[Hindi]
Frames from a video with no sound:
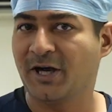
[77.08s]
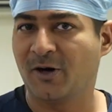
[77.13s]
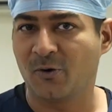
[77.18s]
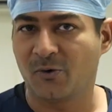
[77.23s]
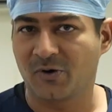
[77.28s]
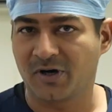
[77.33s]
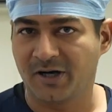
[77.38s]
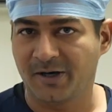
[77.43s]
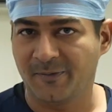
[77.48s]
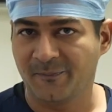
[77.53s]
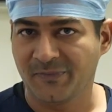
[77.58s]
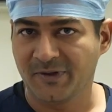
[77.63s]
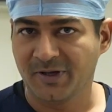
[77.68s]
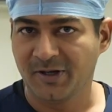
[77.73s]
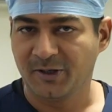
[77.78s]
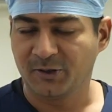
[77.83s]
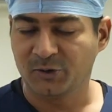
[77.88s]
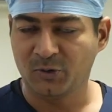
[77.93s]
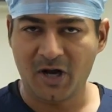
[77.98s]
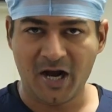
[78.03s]
क्या होगा
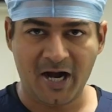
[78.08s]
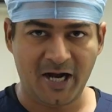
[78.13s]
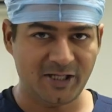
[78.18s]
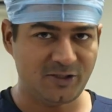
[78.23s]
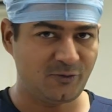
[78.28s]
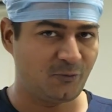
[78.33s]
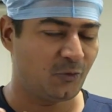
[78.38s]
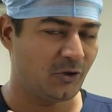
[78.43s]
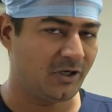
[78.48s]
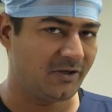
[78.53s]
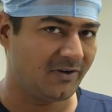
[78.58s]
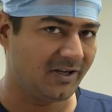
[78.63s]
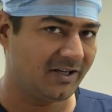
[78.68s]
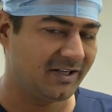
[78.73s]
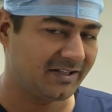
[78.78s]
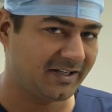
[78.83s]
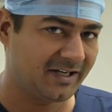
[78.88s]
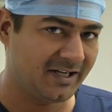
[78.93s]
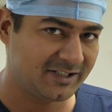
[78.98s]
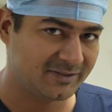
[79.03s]
तो आज वही
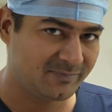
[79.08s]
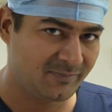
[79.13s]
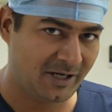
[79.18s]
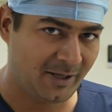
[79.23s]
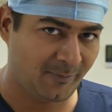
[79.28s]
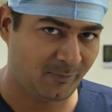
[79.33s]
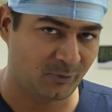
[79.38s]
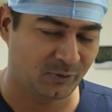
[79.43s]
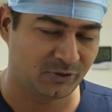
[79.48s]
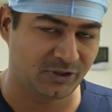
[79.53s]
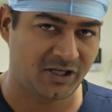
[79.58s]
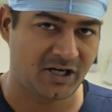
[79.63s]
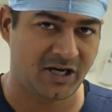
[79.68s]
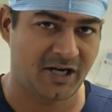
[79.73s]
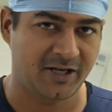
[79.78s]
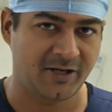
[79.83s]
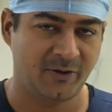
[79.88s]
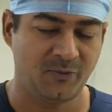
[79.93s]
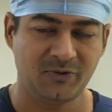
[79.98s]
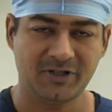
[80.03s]
वाला केस मैं आपको
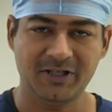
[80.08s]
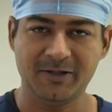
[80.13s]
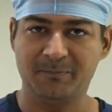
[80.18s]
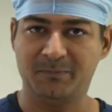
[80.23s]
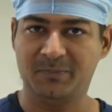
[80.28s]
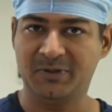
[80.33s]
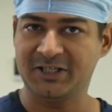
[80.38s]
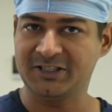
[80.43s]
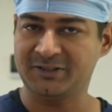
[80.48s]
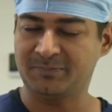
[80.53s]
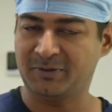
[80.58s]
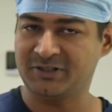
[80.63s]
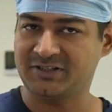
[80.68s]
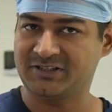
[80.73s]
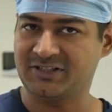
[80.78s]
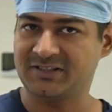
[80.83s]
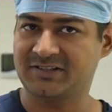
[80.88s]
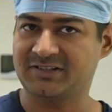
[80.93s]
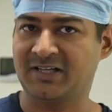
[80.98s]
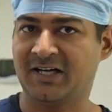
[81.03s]
दिखा रहा हूँ कि
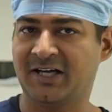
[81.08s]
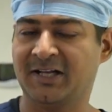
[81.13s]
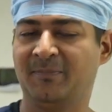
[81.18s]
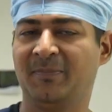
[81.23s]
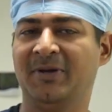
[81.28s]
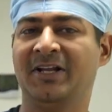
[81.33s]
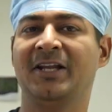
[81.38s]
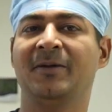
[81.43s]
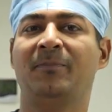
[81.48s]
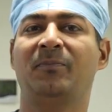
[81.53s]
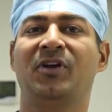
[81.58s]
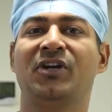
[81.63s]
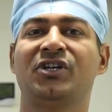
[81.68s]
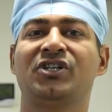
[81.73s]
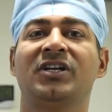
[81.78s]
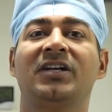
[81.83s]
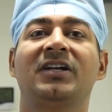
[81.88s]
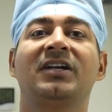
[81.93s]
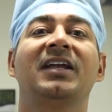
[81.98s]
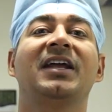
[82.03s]
20-25 साल पहले
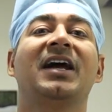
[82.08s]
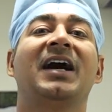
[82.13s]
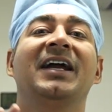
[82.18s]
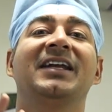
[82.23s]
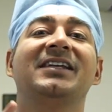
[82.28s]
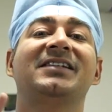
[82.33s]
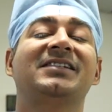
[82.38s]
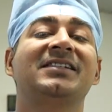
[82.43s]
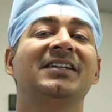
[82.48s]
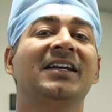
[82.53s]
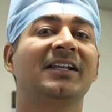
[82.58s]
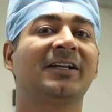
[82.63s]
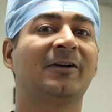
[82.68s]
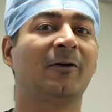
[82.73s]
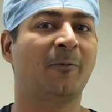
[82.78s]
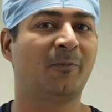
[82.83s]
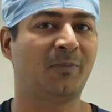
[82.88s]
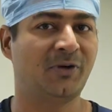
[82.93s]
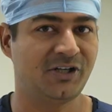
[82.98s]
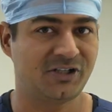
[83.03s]
पेशेंट ने आई
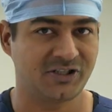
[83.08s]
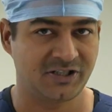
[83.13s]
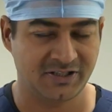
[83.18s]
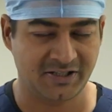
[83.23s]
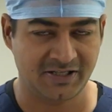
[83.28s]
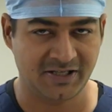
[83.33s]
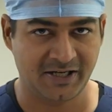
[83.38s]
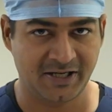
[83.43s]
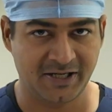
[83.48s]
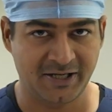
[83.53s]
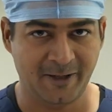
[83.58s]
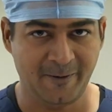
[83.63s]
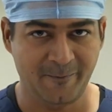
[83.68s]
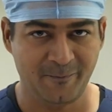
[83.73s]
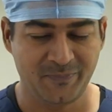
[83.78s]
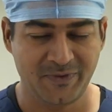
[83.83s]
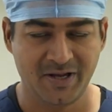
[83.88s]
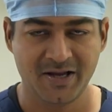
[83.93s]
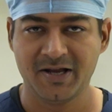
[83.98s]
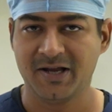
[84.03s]
का ऑपरेशन कराया
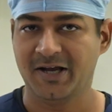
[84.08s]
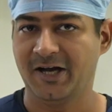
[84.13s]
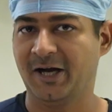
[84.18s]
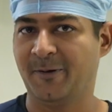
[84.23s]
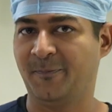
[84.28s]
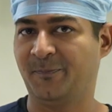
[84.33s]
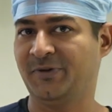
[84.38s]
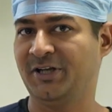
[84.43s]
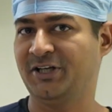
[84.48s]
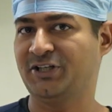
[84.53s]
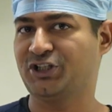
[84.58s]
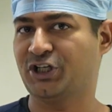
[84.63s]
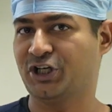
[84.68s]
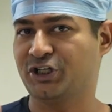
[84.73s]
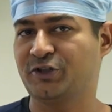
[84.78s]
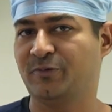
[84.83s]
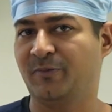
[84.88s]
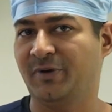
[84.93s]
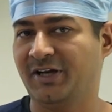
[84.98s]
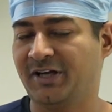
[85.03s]
अपने
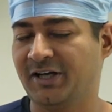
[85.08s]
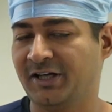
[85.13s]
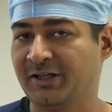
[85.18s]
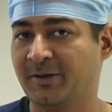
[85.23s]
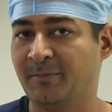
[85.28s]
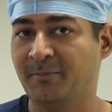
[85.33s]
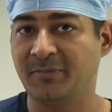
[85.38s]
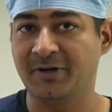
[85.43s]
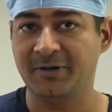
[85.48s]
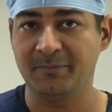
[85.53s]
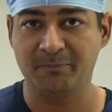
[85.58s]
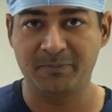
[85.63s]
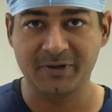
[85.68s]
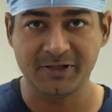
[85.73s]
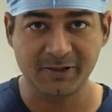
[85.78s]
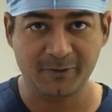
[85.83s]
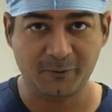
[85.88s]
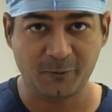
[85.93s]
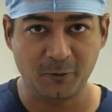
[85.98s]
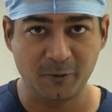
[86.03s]
चश्मे का नंबर
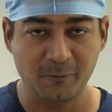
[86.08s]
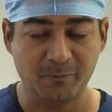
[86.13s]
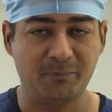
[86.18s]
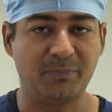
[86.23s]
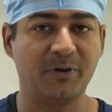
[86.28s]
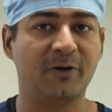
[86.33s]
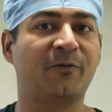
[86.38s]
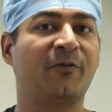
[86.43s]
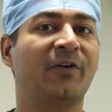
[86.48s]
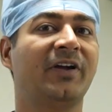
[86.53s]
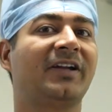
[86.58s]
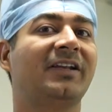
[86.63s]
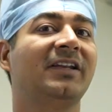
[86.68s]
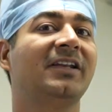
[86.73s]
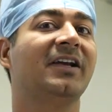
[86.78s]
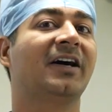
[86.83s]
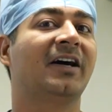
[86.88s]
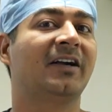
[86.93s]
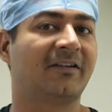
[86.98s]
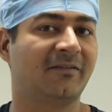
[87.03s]
बिल्कुल
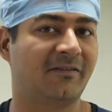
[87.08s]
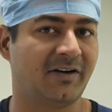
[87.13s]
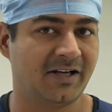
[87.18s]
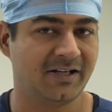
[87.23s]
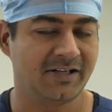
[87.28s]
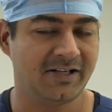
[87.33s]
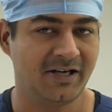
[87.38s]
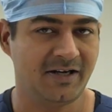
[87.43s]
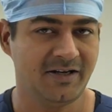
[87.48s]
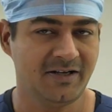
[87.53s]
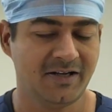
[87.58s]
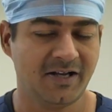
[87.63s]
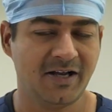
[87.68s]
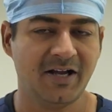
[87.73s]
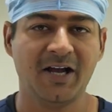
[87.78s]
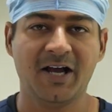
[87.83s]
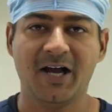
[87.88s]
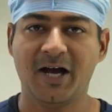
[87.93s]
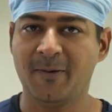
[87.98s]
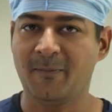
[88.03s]
परफेक्टली हटवा लिया
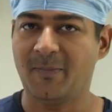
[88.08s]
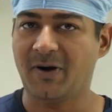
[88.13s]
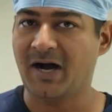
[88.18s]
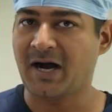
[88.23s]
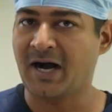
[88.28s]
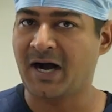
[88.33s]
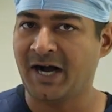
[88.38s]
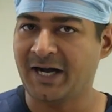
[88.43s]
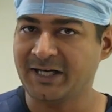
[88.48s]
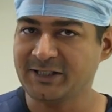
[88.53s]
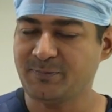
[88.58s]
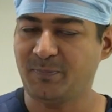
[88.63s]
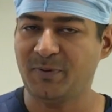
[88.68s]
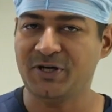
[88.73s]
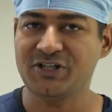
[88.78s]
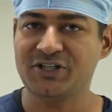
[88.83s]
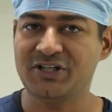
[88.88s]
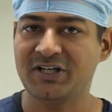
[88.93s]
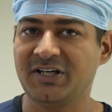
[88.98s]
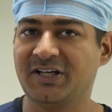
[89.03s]
अब आज
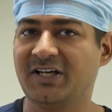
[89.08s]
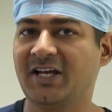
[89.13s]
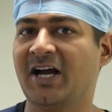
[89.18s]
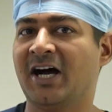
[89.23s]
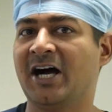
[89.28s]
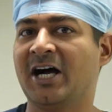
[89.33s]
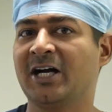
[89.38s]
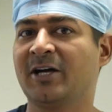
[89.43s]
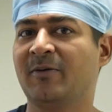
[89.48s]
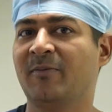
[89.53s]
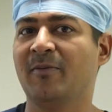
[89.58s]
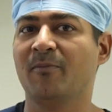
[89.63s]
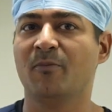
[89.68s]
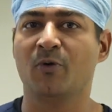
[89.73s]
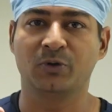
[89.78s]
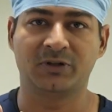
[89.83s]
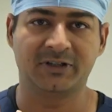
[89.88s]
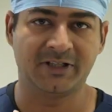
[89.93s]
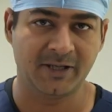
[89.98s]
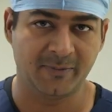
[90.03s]
पेशेंट की आंख में
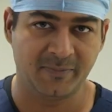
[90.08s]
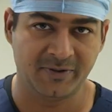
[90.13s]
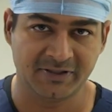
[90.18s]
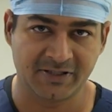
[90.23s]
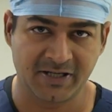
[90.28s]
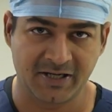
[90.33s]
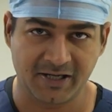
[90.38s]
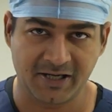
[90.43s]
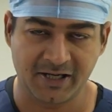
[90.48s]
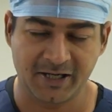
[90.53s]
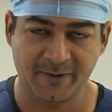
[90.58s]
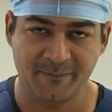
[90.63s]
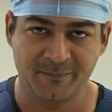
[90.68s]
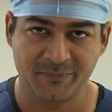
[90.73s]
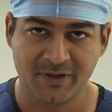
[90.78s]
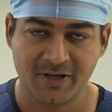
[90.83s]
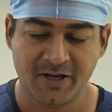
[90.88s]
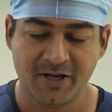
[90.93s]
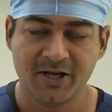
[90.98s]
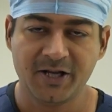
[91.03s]
मोतियाबिंद आ गया
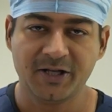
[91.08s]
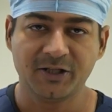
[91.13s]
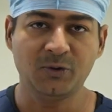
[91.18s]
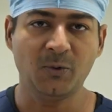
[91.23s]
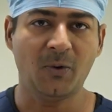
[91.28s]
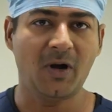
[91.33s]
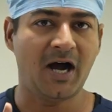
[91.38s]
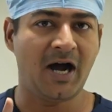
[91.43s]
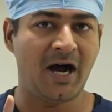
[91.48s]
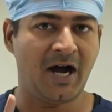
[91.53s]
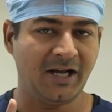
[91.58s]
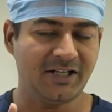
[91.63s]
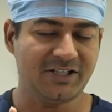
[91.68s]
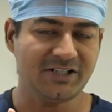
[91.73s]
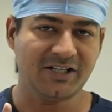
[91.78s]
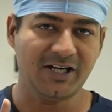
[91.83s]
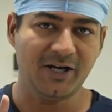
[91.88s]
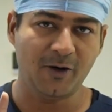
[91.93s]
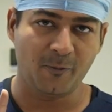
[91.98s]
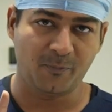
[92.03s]
तो
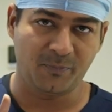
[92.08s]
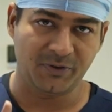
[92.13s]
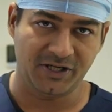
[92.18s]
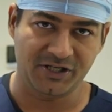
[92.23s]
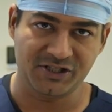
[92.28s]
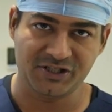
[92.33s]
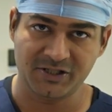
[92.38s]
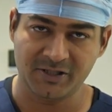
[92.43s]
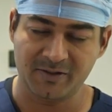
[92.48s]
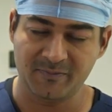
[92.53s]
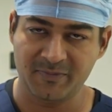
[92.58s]
आज के ऑपरेशन